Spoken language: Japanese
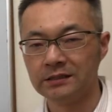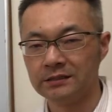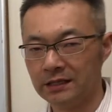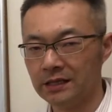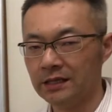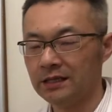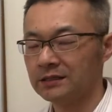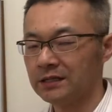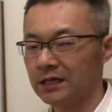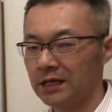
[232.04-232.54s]

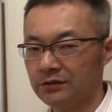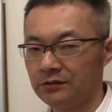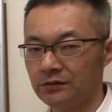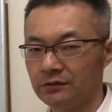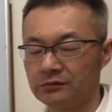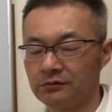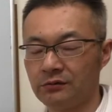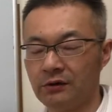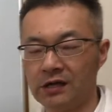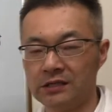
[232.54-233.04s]
ね、体
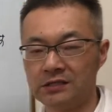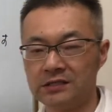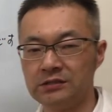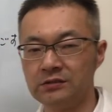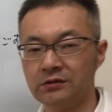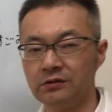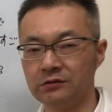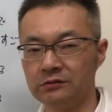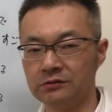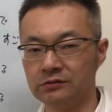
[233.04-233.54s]
力とか
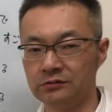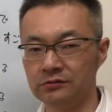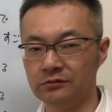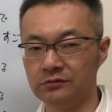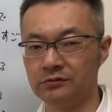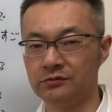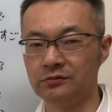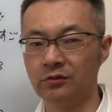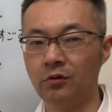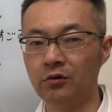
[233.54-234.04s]
血を
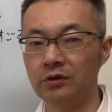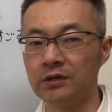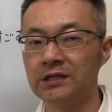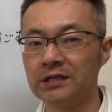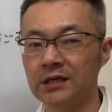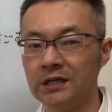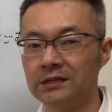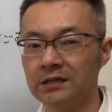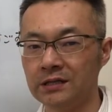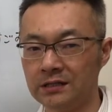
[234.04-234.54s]
ぐーっと
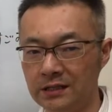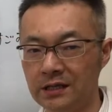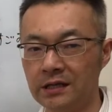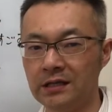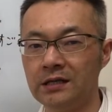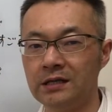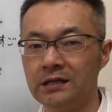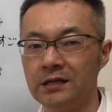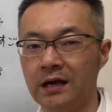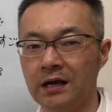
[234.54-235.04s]
補ってね
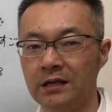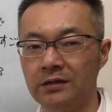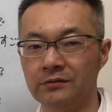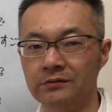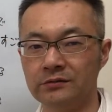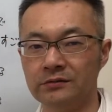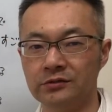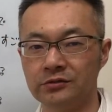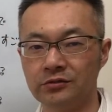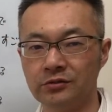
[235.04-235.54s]
あ
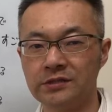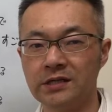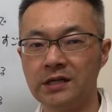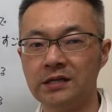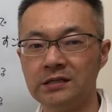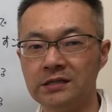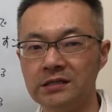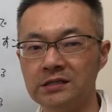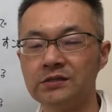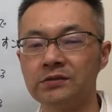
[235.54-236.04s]
の女性
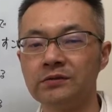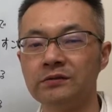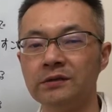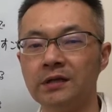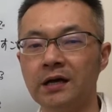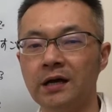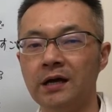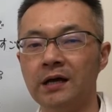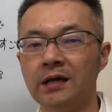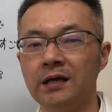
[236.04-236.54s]
に必要
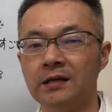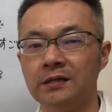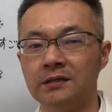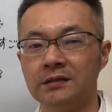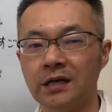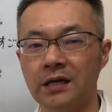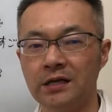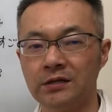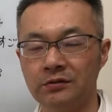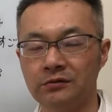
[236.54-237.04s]
な
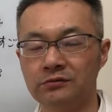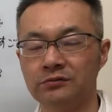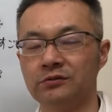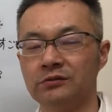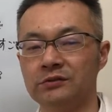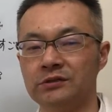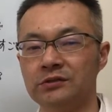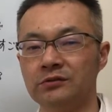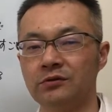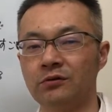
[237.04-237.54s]
体力
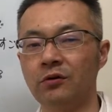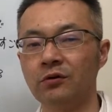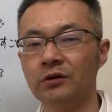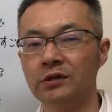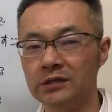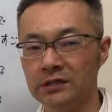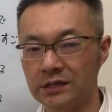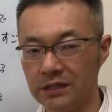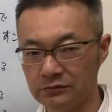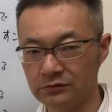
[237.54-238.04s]
と血を補
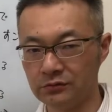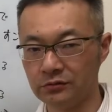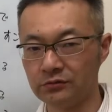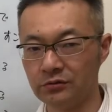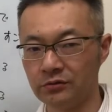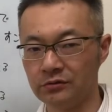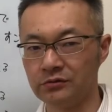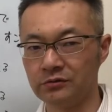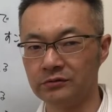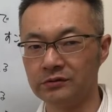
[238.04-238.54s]
うこ
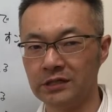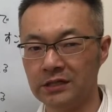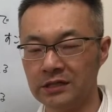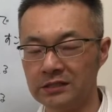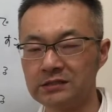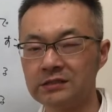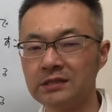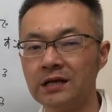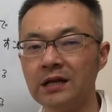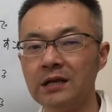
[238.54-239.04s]
とによってね
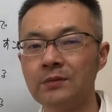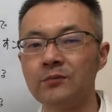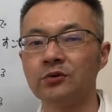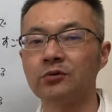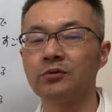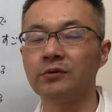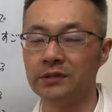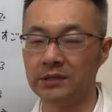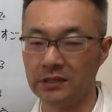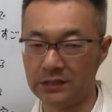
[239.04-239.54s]
疲れも
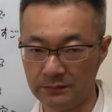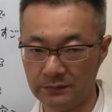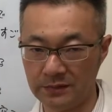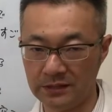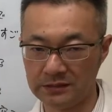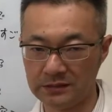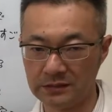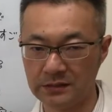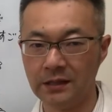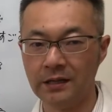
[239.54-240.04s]
取れてき
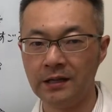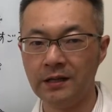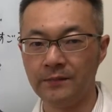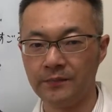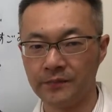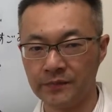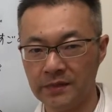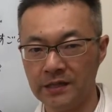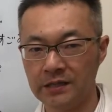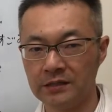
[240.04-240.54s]
ます
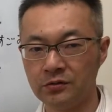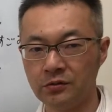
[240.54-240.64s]
で